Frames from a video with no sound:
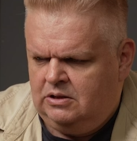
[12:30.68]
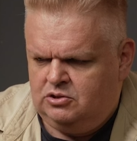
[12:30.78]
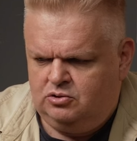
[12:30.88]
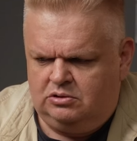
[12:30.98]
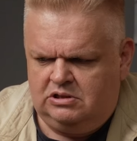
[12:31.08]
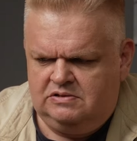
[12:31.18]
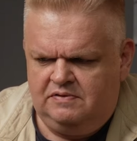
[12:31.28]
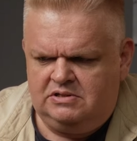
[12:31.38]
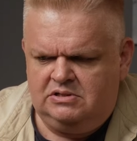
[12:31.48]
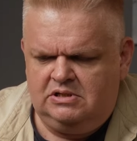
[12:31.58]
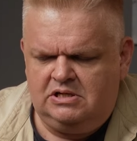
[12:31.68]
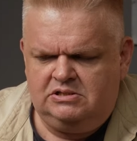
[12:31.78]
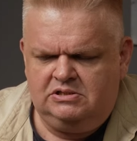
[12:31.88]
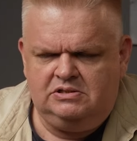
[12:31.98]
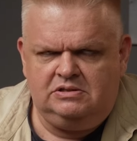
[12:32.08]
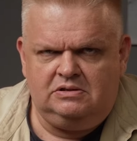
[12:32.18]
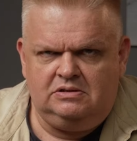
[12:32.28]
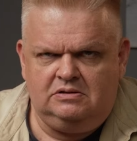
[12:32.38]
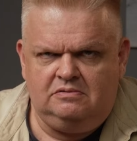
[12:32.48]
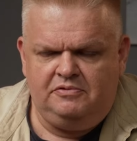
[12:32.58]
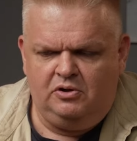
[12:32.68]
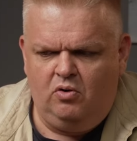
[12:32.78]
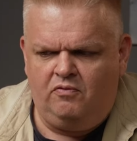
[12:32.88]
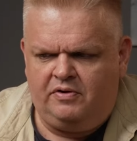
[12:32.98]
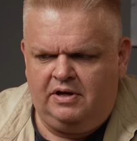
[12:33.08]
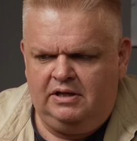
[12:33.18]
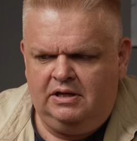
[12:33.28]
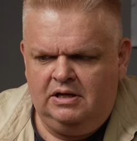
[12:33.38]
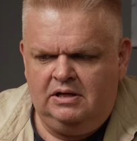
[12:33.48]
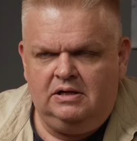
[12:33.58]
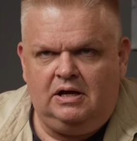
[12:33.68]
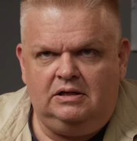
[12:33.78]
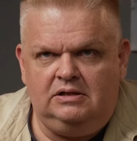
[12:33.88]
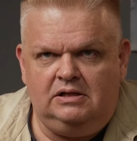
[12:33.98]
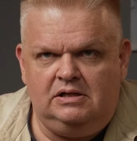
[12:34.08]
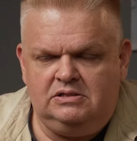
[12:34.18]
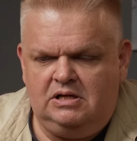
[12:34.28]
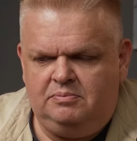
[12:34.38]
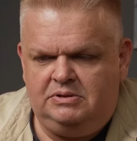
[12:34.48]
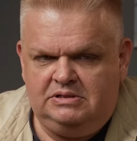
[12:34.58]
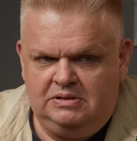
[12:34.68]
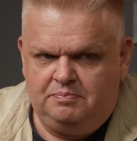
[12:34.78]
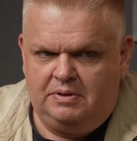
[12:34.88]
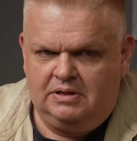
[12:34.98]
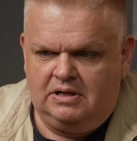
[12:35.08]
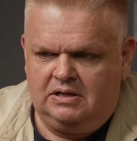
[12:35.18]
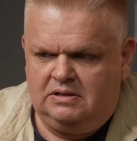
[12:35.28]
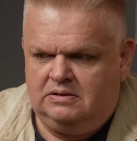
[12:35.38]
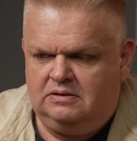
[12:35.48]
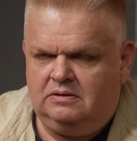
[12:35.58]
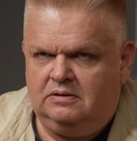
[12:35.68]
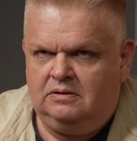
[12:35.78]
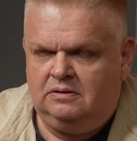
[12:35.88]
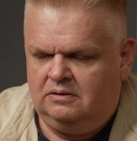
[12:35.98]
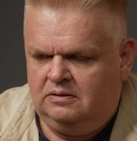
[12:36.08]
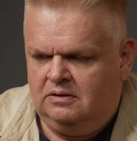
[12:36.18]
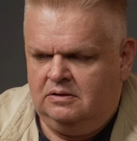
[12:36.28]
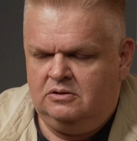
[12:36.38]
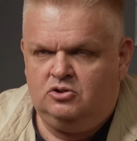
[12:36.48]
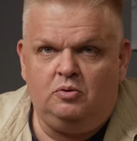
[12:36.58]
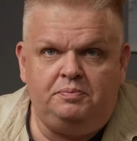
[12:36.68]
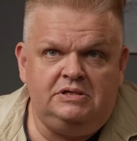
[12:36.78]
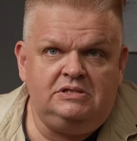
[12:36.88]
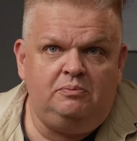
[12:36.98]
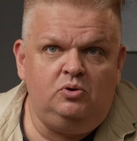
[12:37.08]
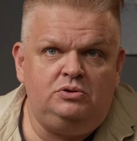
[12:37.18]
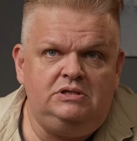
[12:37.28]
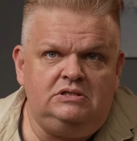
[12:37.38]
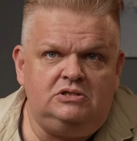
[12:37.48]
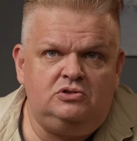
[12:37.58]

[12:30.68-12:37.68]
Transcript: Что-то связанное с э, веревкой. Она должна быть типа как... Ну, давай я чуть-чуть добавлю. Чтобы не заблудиться.